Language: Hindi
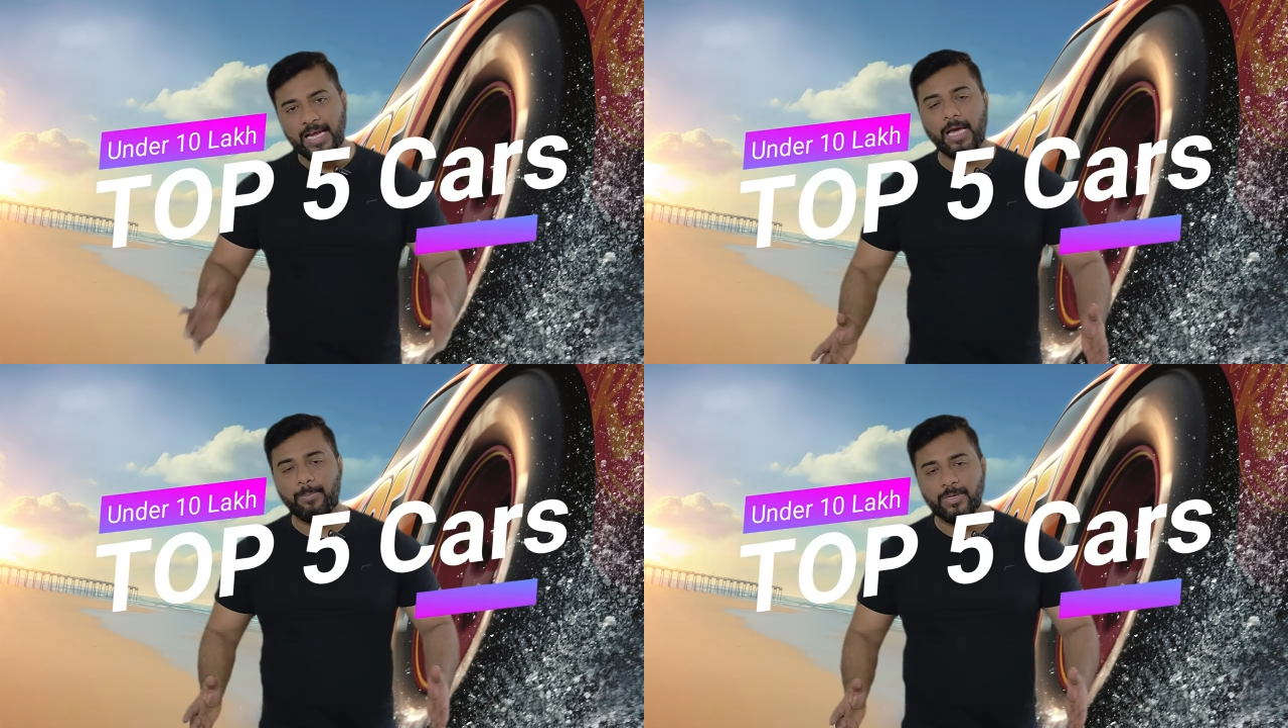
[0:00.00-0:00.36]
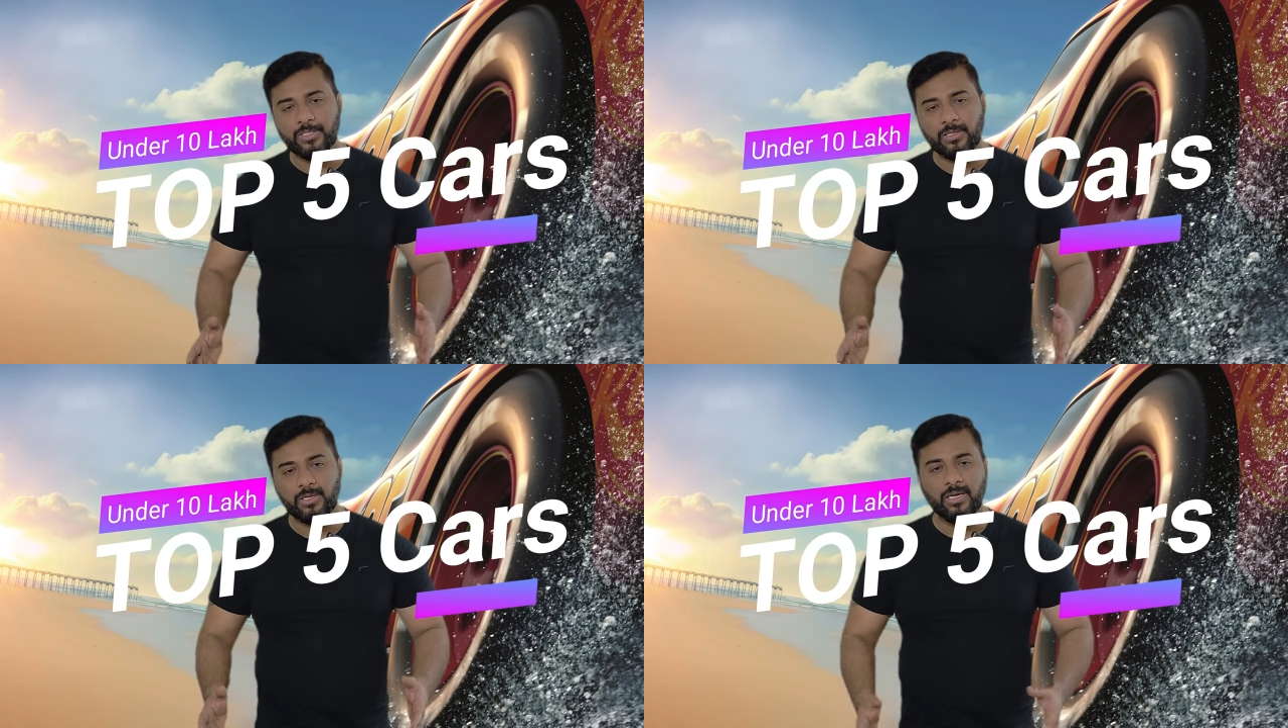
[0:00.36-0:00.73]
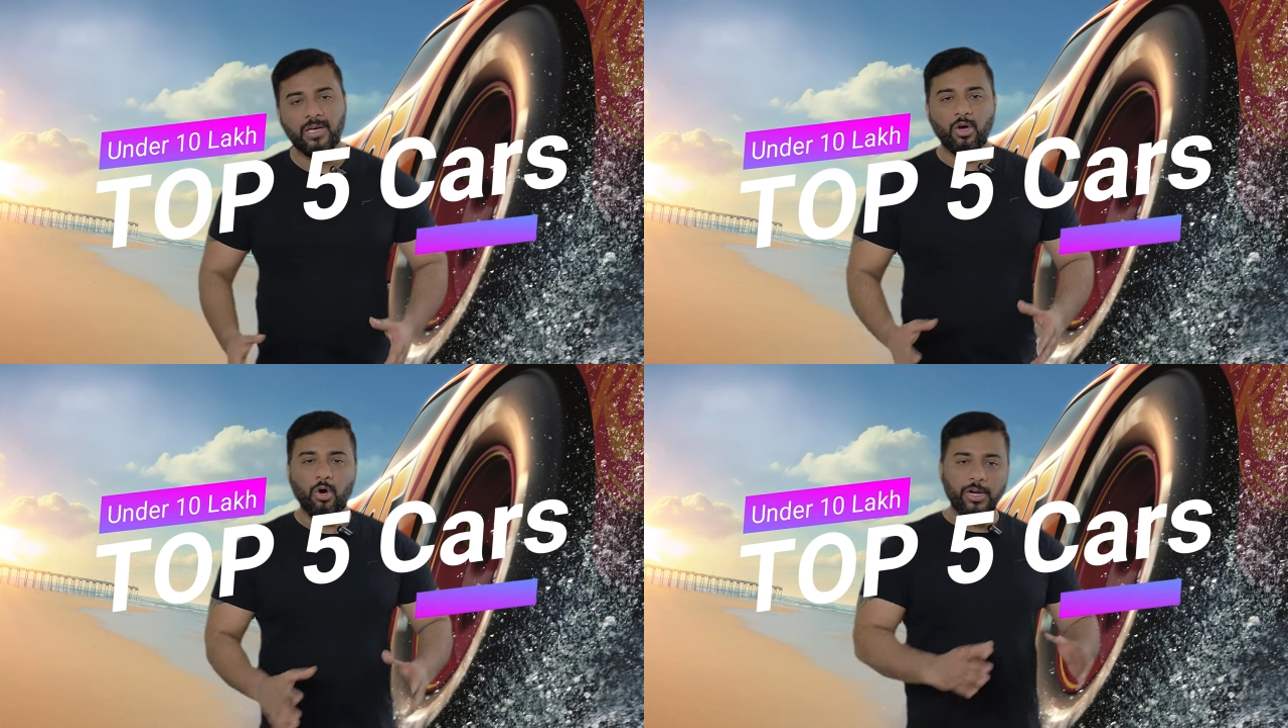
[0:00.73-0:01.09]
टेन लाख बजट
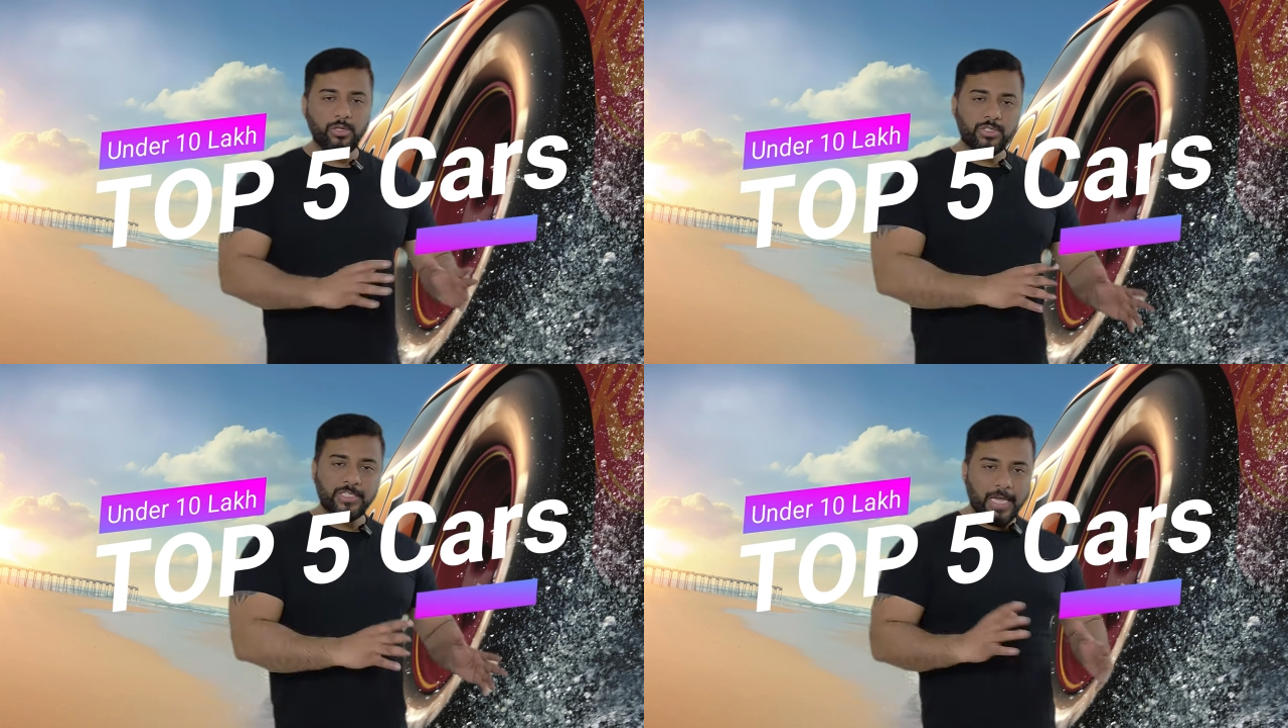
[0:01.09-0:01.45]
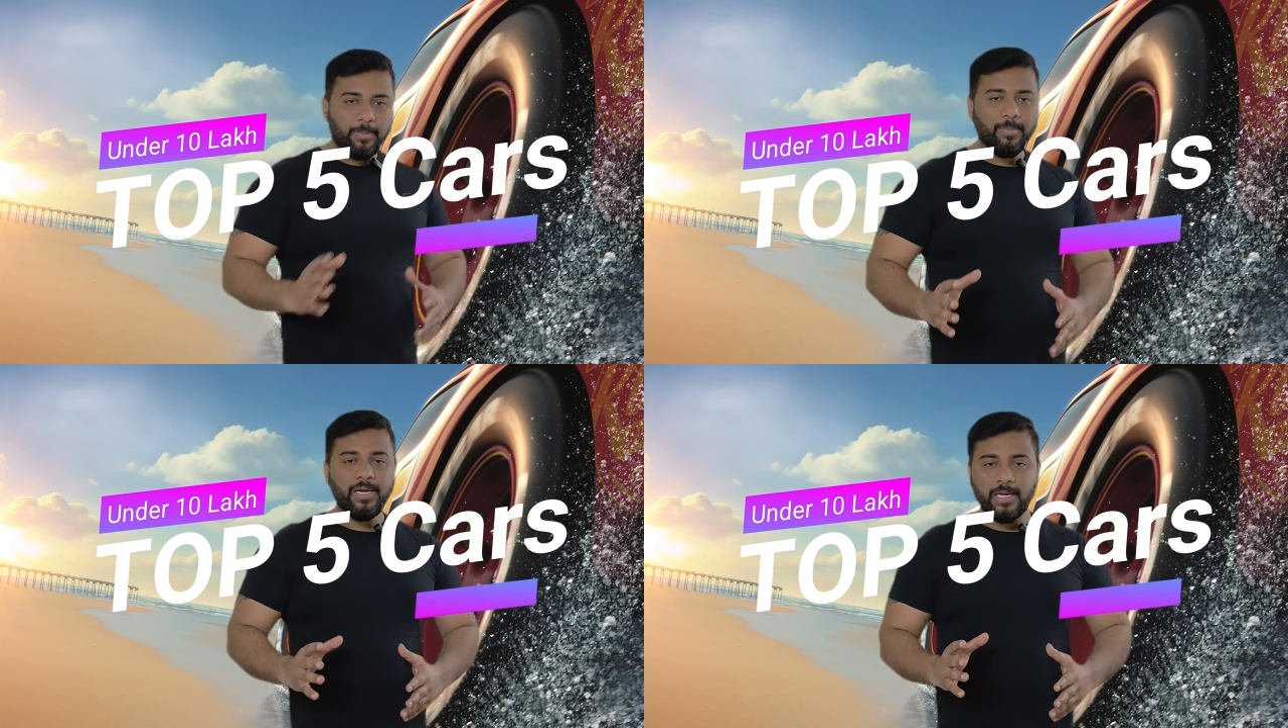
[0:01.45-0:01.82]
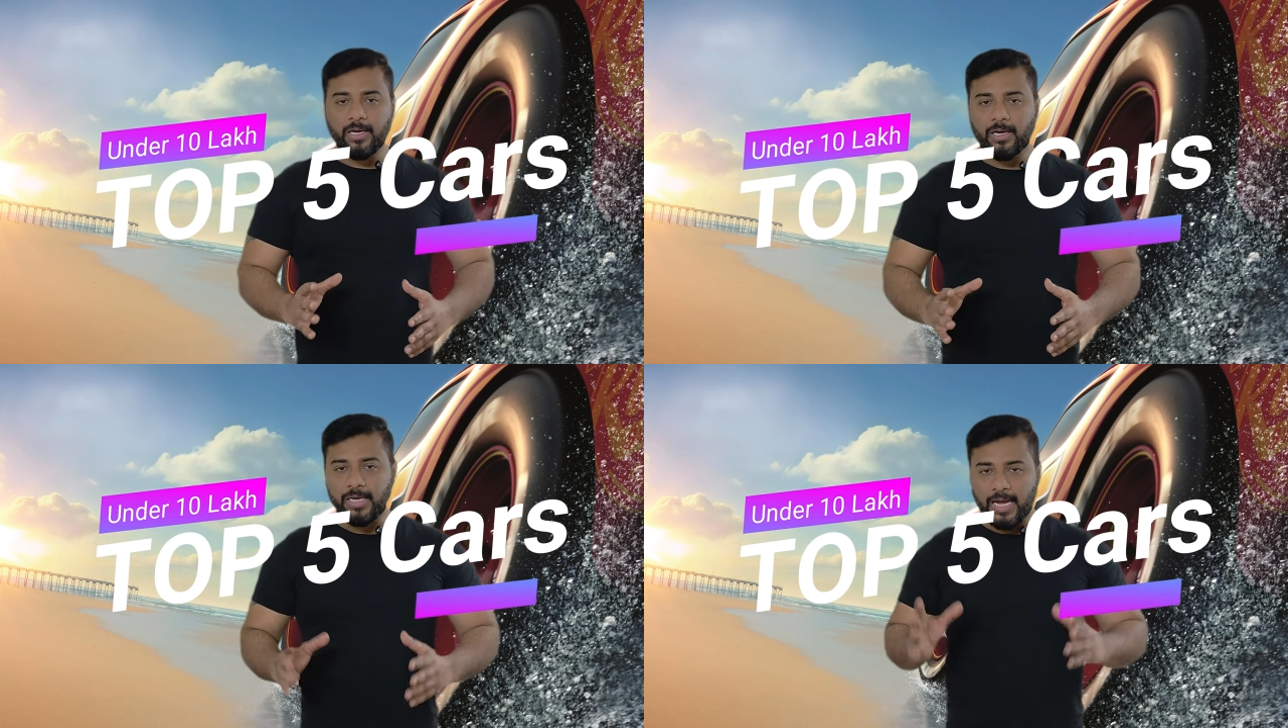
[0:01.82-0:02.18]
और ये जो सेगमेंट
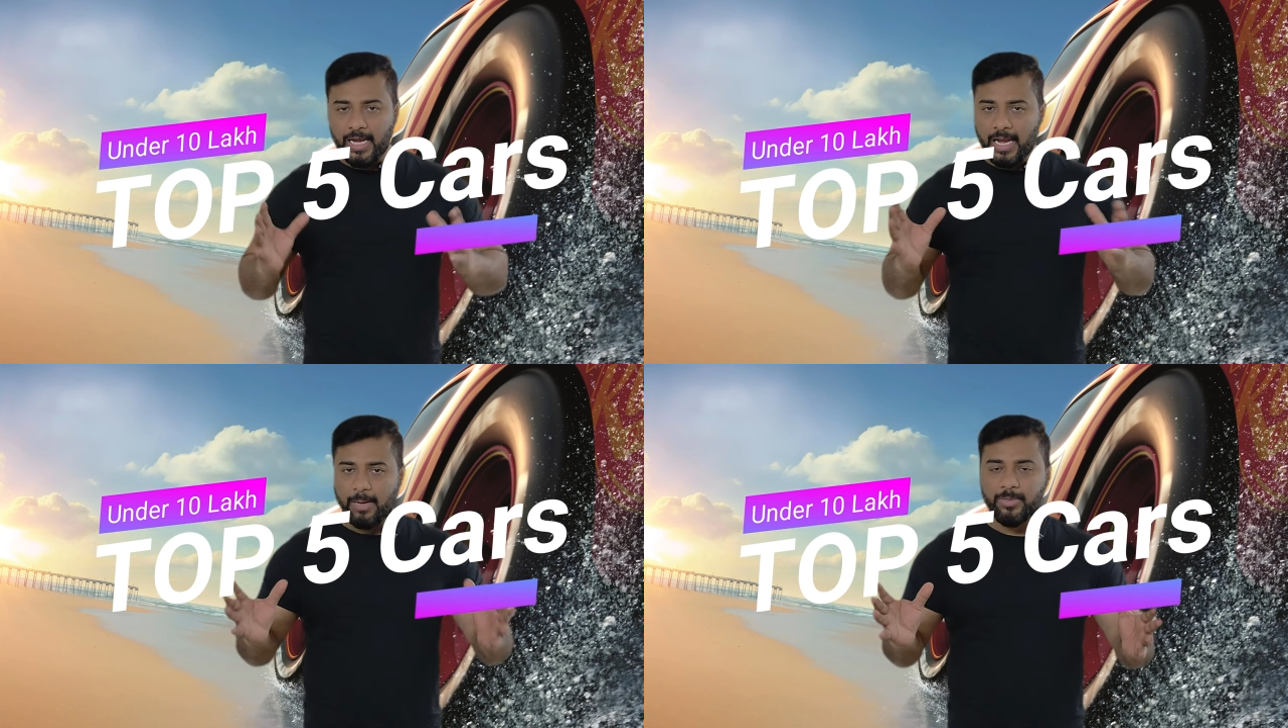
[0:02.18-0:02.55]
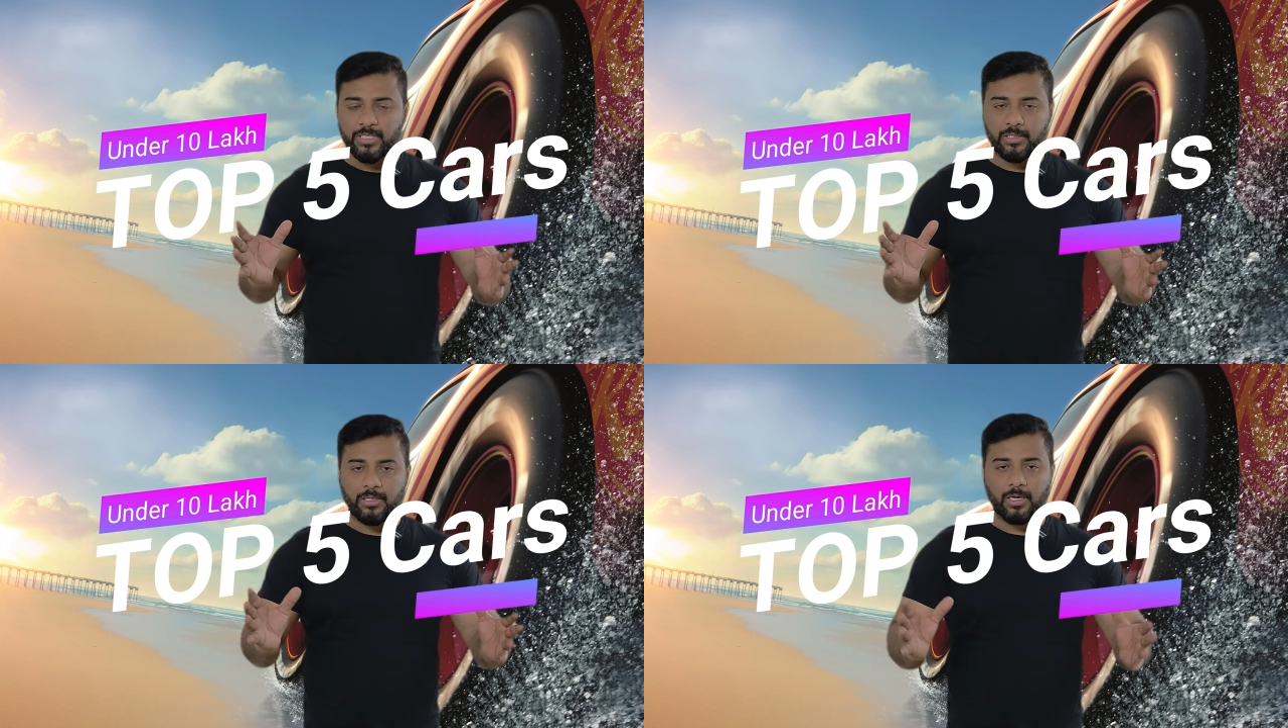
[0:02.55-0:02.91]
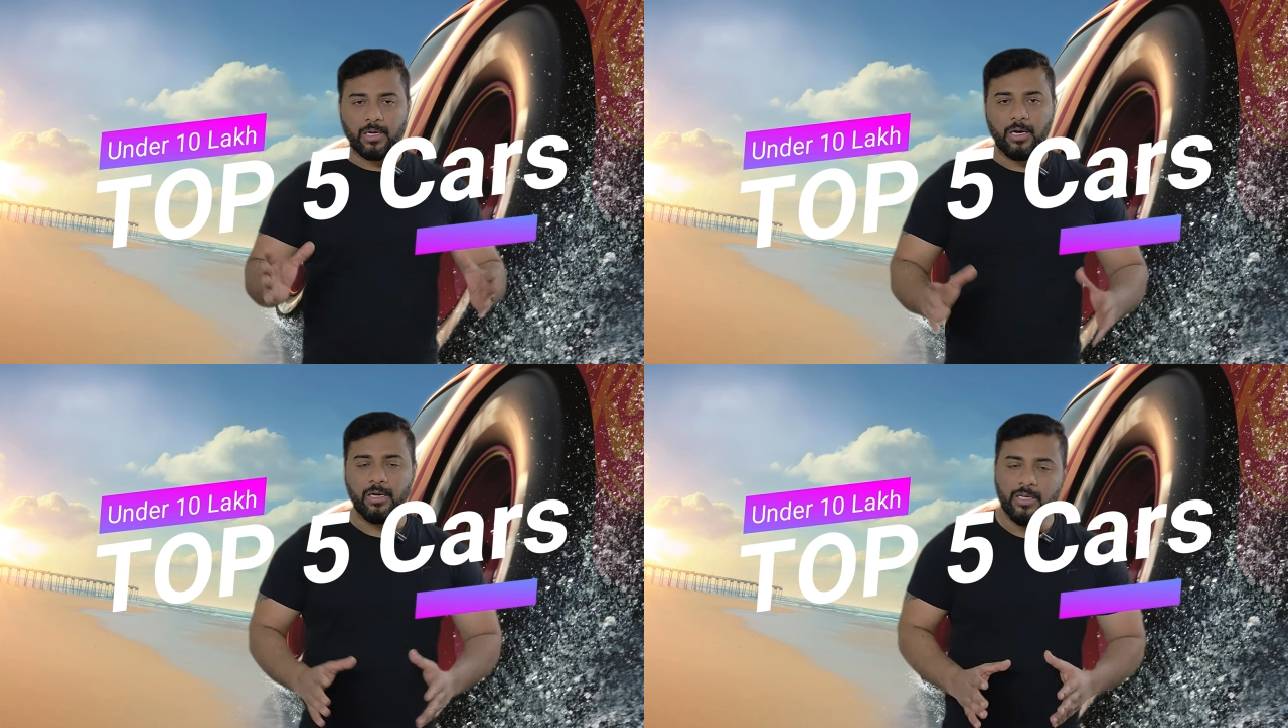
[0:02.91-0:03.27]
है ना टेन लाख बजट
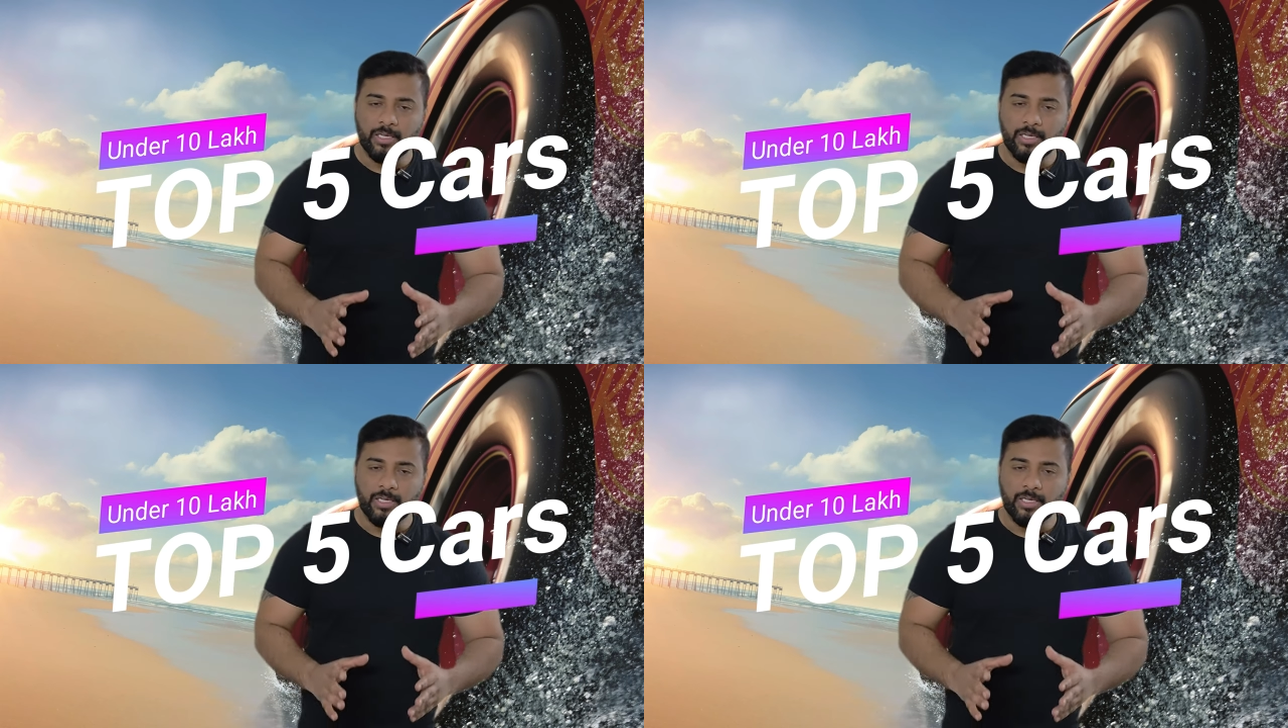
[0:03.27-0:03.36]
तक का